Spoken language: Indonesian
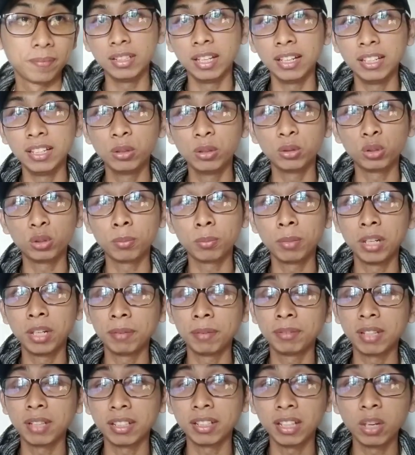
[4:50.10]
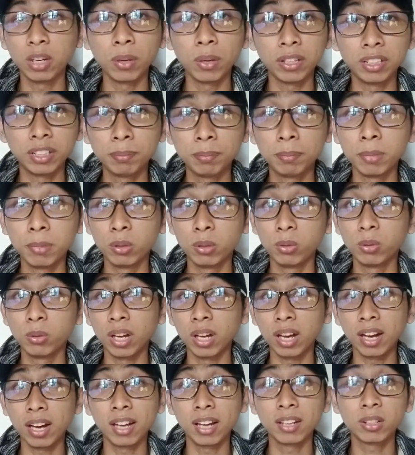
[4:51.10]
Jadi untuk mendaftarnya wajib
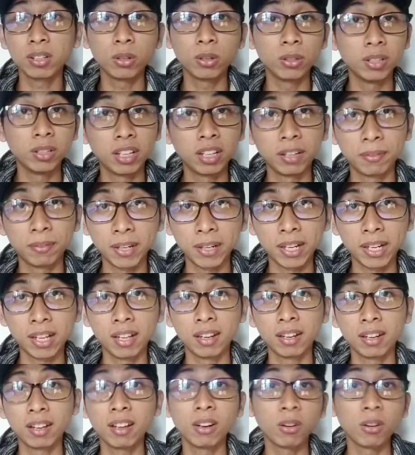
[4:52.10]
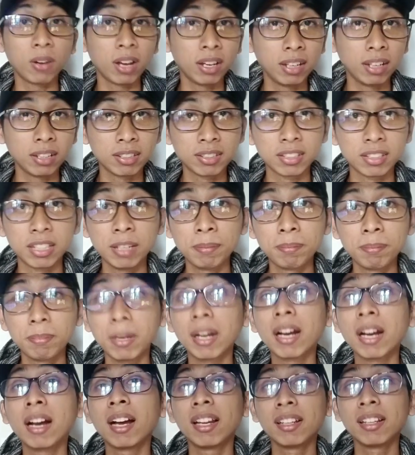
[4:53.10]
menggunakan kode referral. Kalau kalian skip,
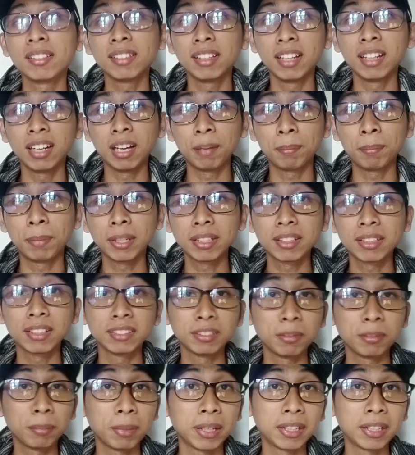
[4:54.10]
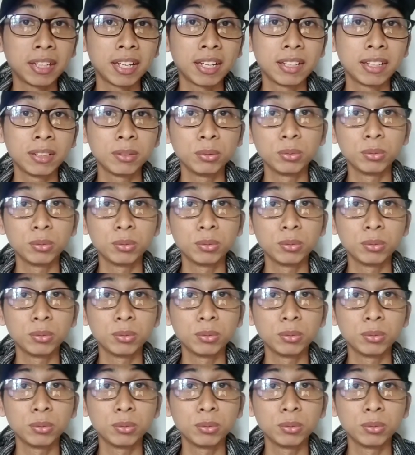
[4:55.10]
maka kalian tidak dapat kesempatan